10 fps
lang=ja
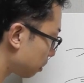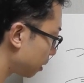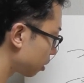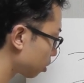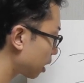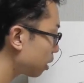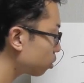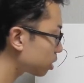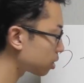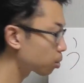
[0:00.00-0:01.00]
を食べると血
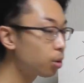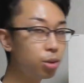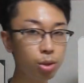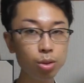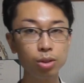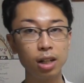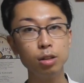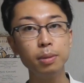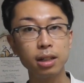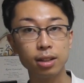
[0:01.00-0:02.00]
糖値のコントロールが
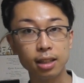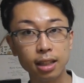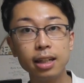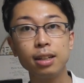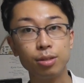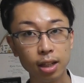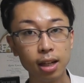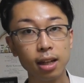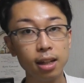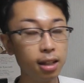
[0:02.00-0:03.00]
うまくいってないの
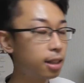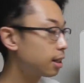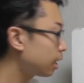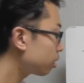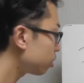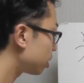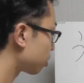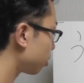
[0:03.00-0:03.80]
で、血糖値の